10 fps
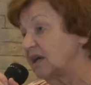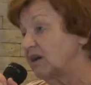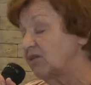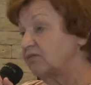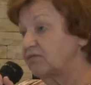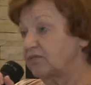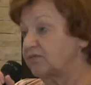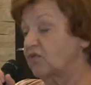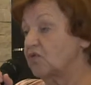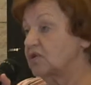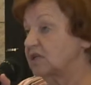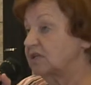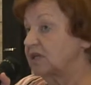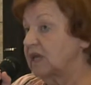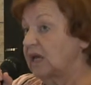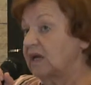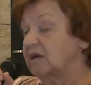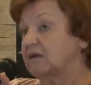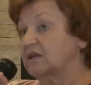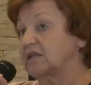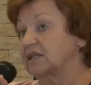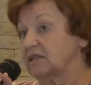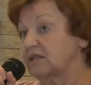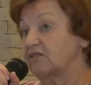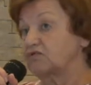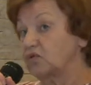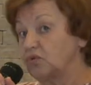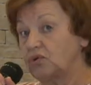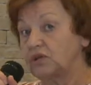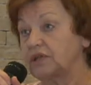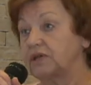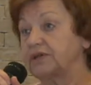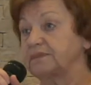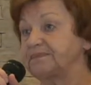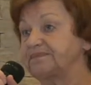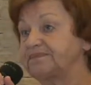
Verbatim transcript: в, в городе, когда-то давно, и,